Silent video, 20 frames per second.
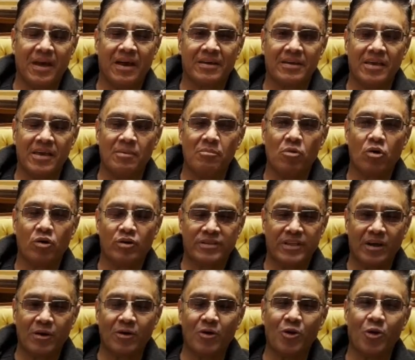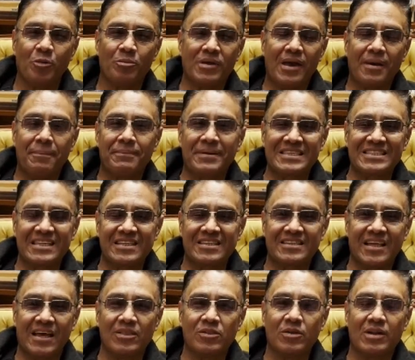aquí en Bogotá, Colombia,
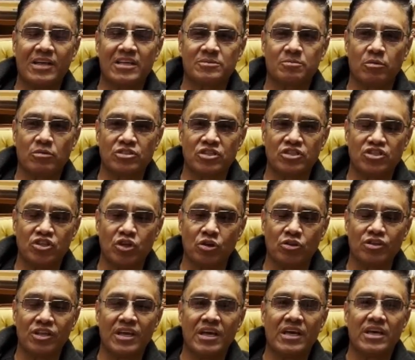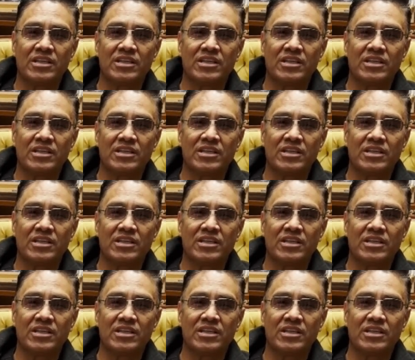presentando la exposición